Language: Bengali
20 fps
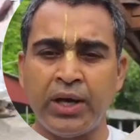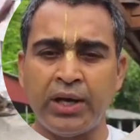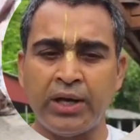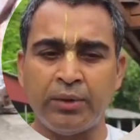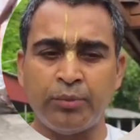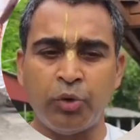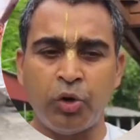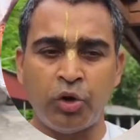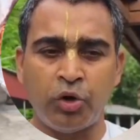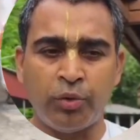আর
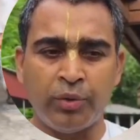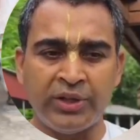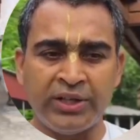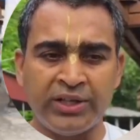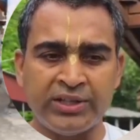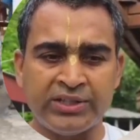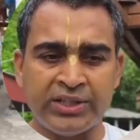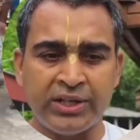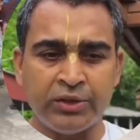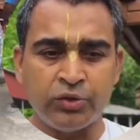
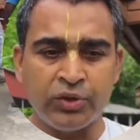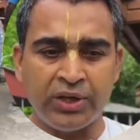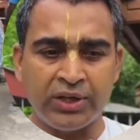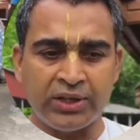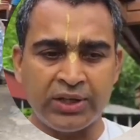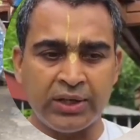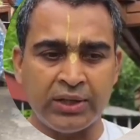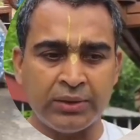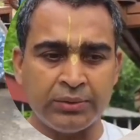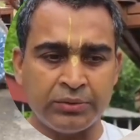ভগবানের যেহেতু
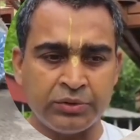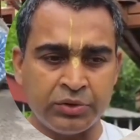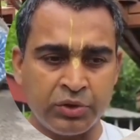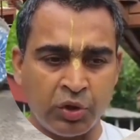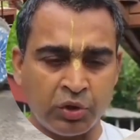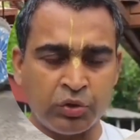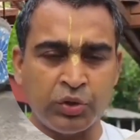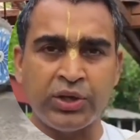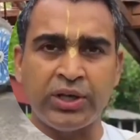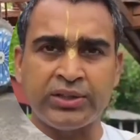একটা
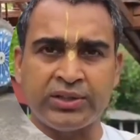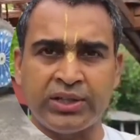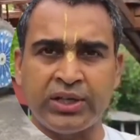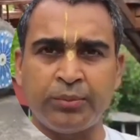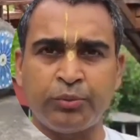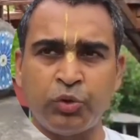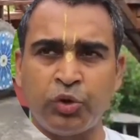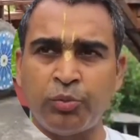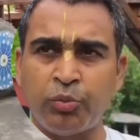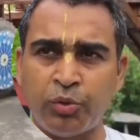রথযাত্রা
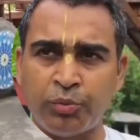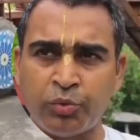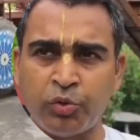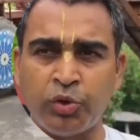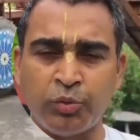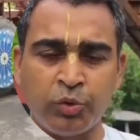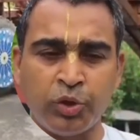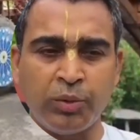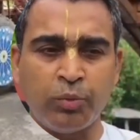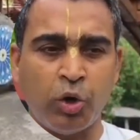পুরো
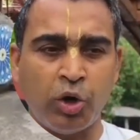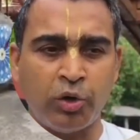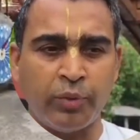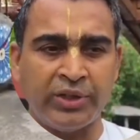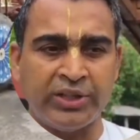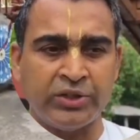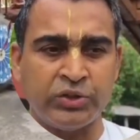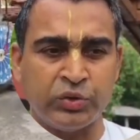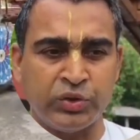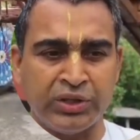পুরোপুরি
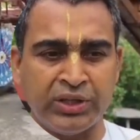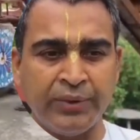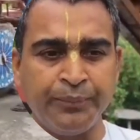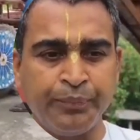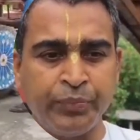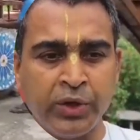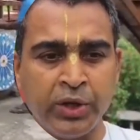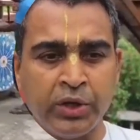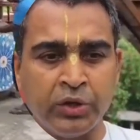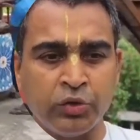ভগবানের জন্যে
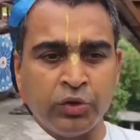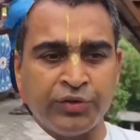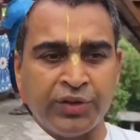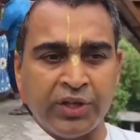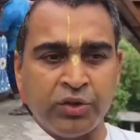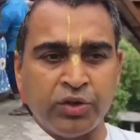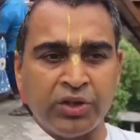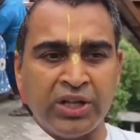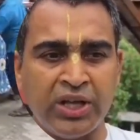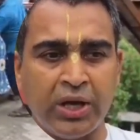তো
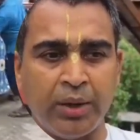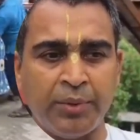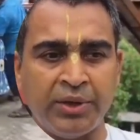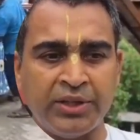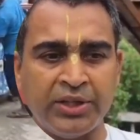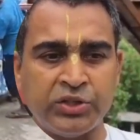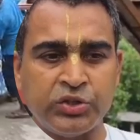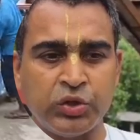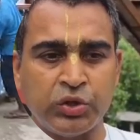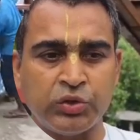সেই জন্যে
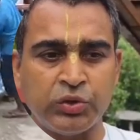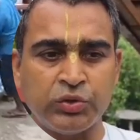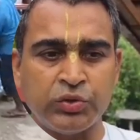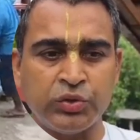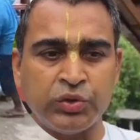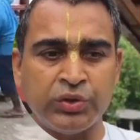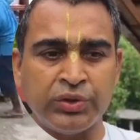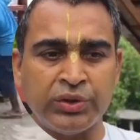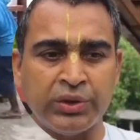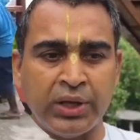আমাদের
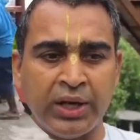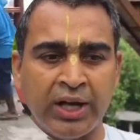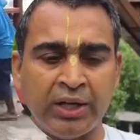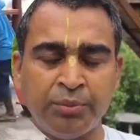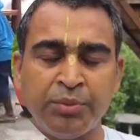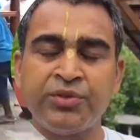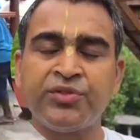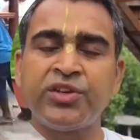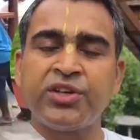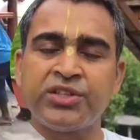যতজন
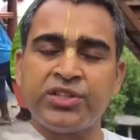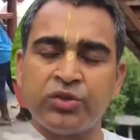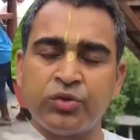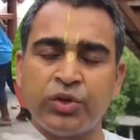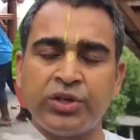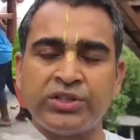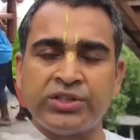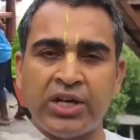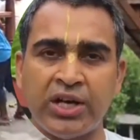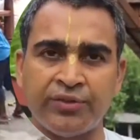অ্যাডমিনিস্ট্রেশন
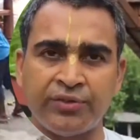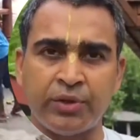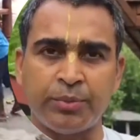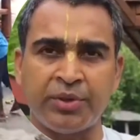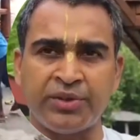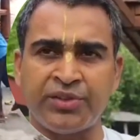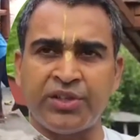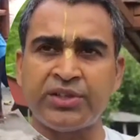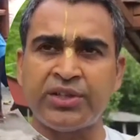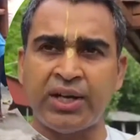রয়েছে
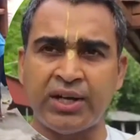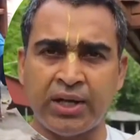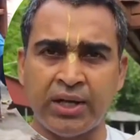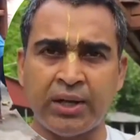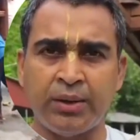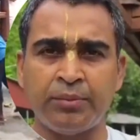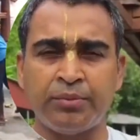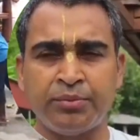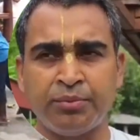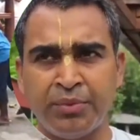আশেপাশে তারা
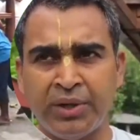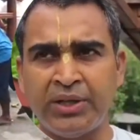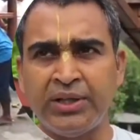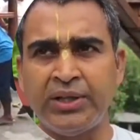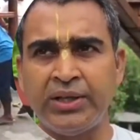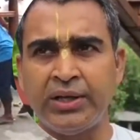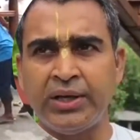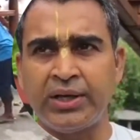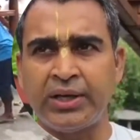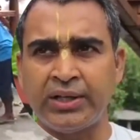
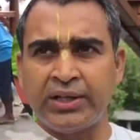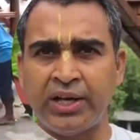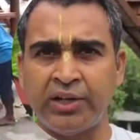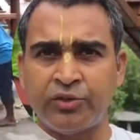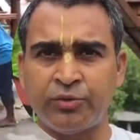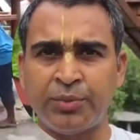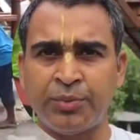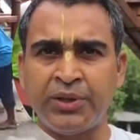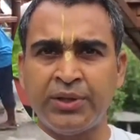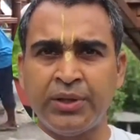মেনলি এখানে
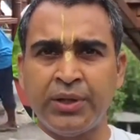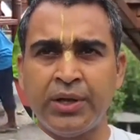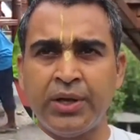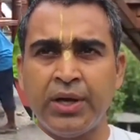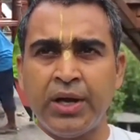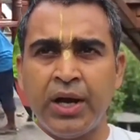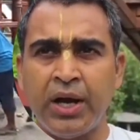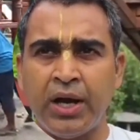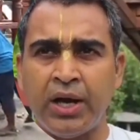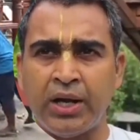আসবেন
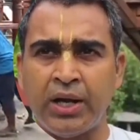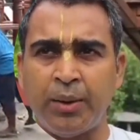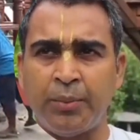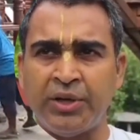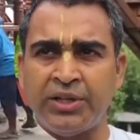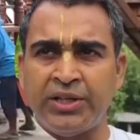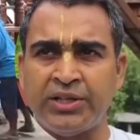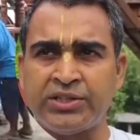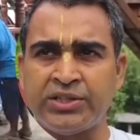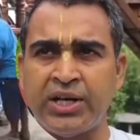আর
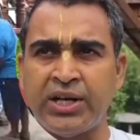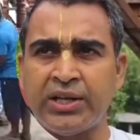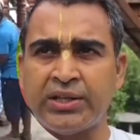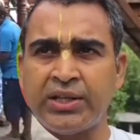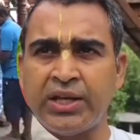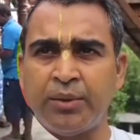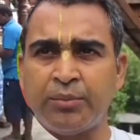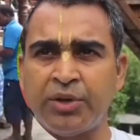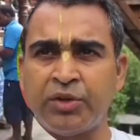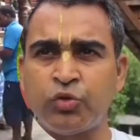আমাদের
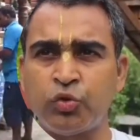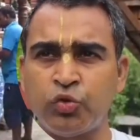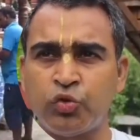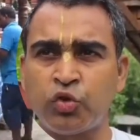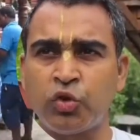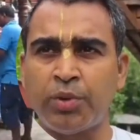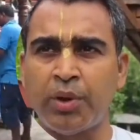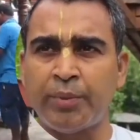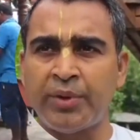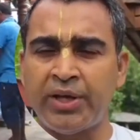যাহাতে আমরা
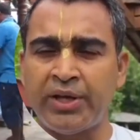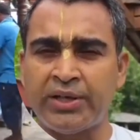সুস্থভাবে